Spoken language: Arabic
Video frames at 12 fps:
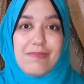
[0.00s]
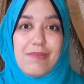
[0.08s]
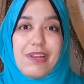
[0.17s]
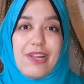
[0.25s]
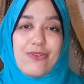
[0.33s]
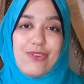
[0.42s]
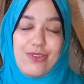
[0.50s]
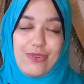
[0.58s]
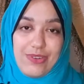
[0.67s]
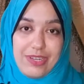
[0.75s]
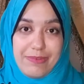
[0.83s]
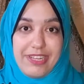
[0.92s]
تماما عن كل
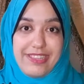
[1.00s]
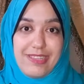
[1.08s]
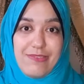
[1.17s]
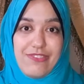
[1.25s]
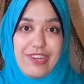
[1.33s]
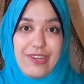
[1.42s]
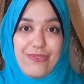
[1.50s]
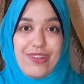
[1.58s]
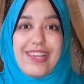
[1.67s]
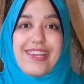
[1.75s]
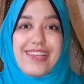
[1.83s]
اللي كنا بنقدمه في الاول